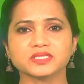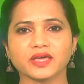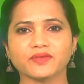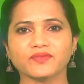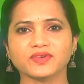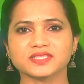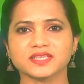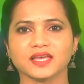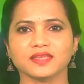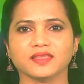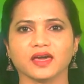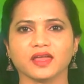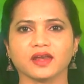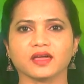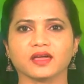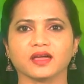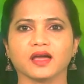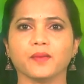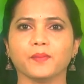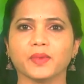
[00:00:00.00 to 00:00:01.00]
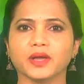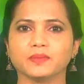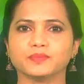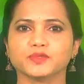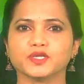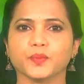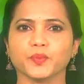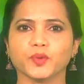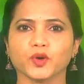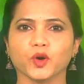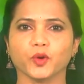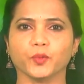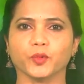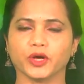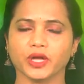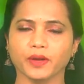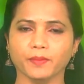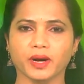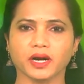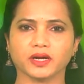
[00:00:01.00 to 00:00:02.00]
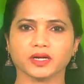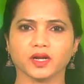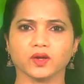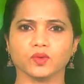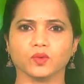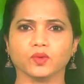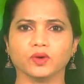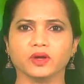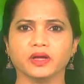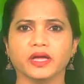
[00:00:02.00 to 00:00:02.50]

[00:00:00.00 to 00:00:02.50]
సర్వసాధారణంగా మనం చెప్పుకోబోయే మాటలు